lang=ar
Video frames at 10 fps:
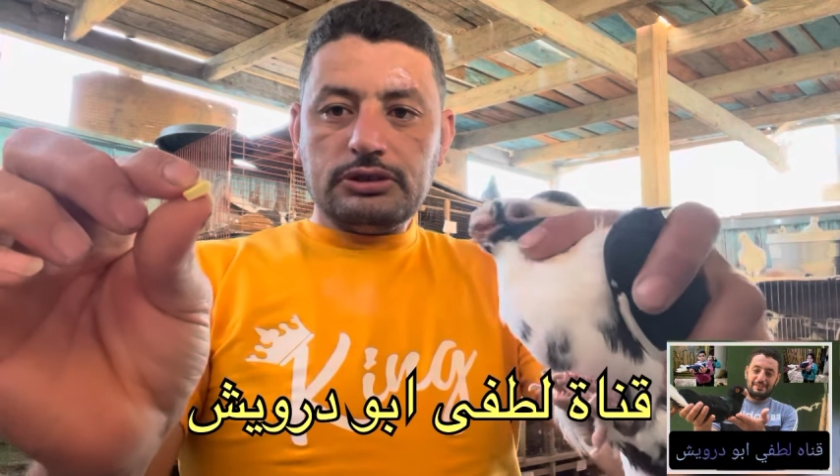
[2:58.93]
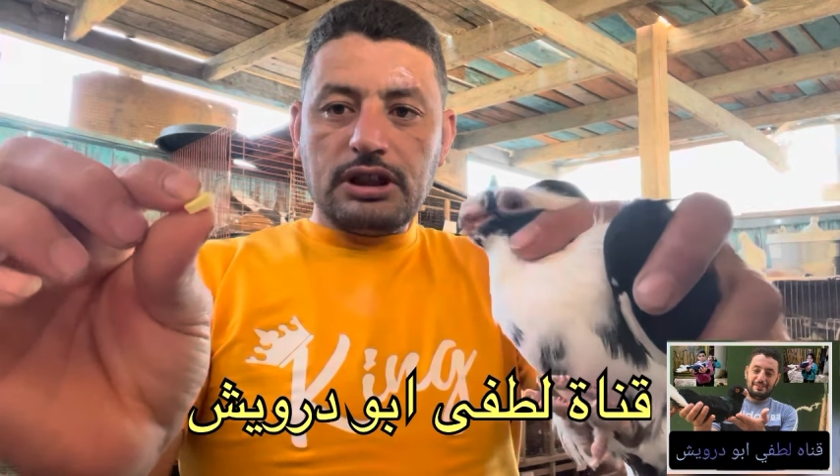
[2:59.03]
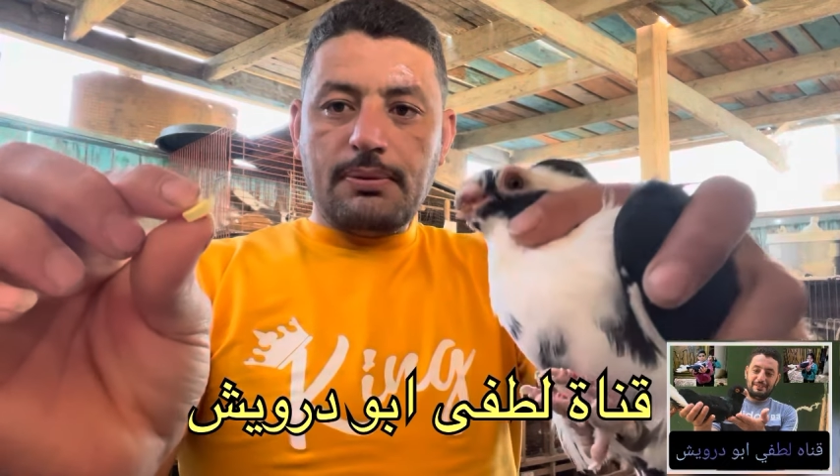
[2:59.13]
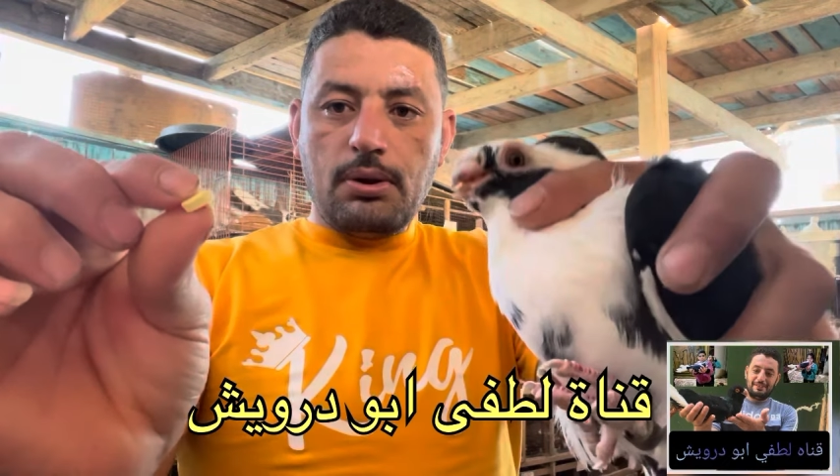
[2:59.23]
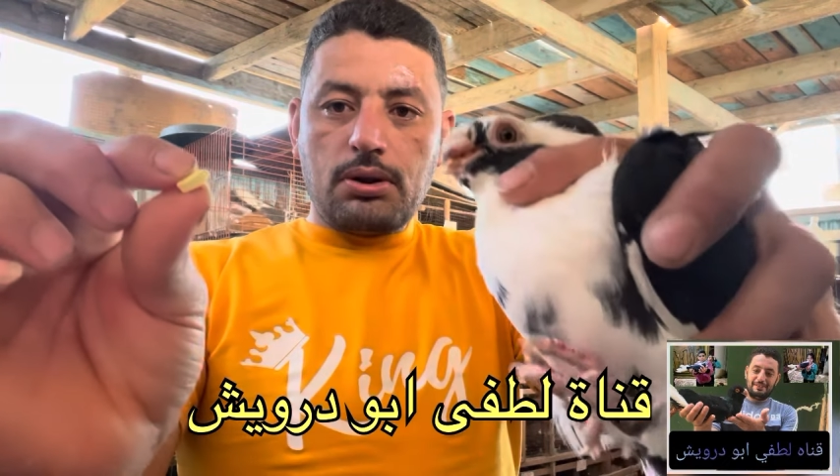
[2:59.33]

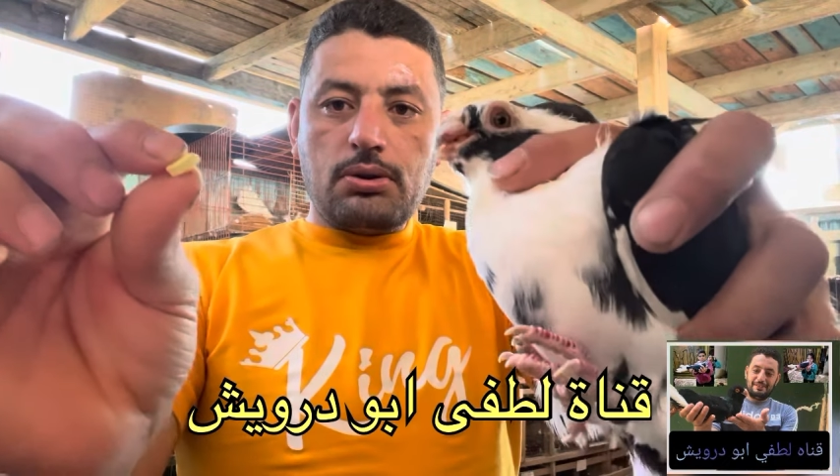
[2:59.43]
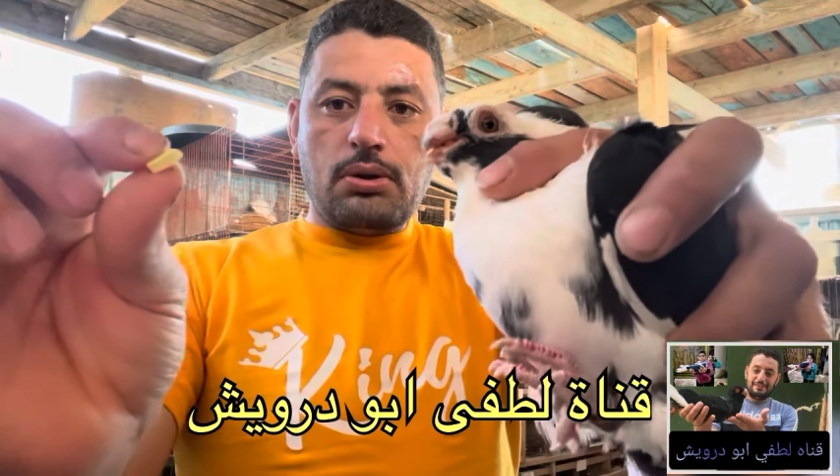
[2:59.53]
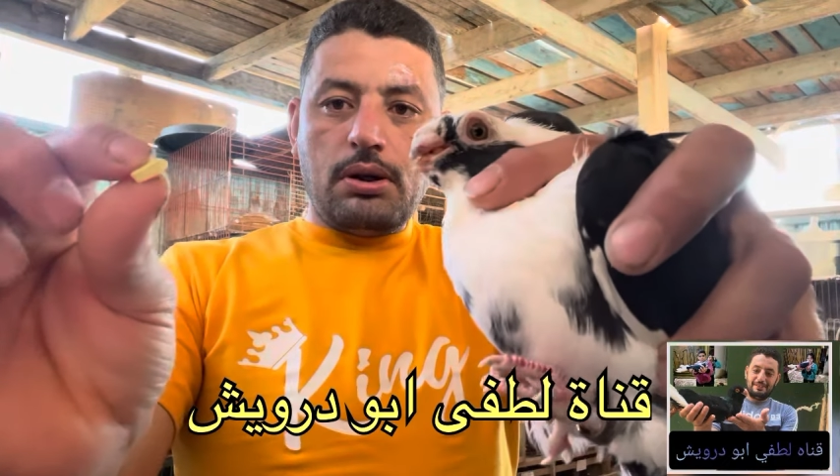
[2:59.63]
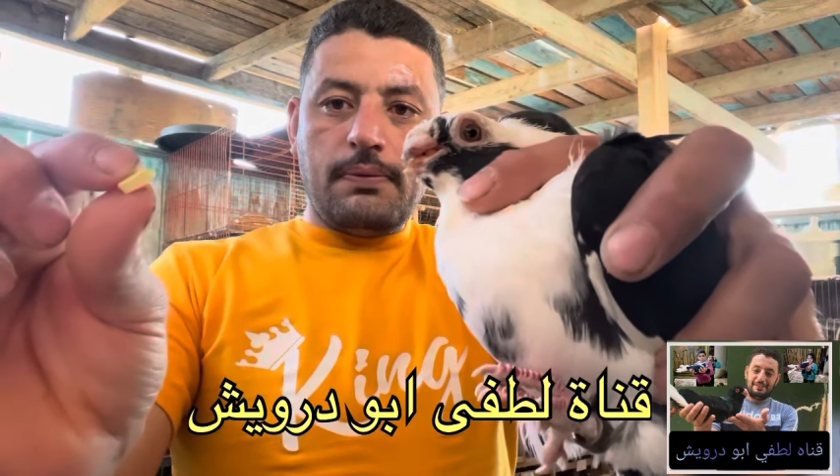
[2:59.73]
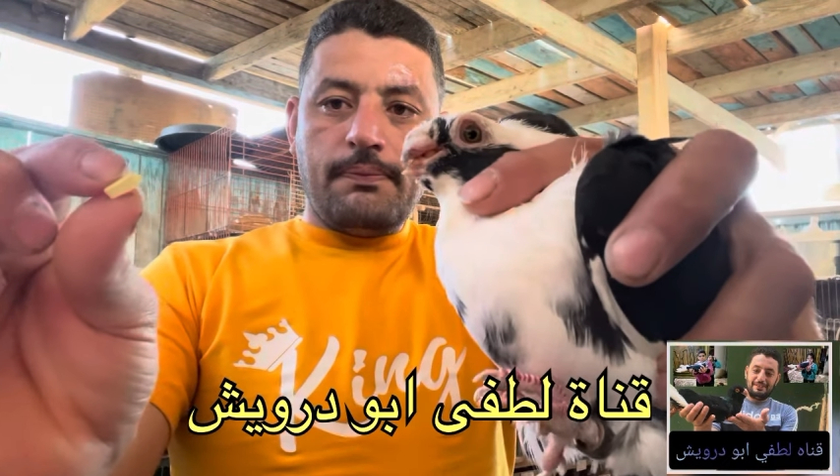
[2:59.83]
زي ما قلت لكم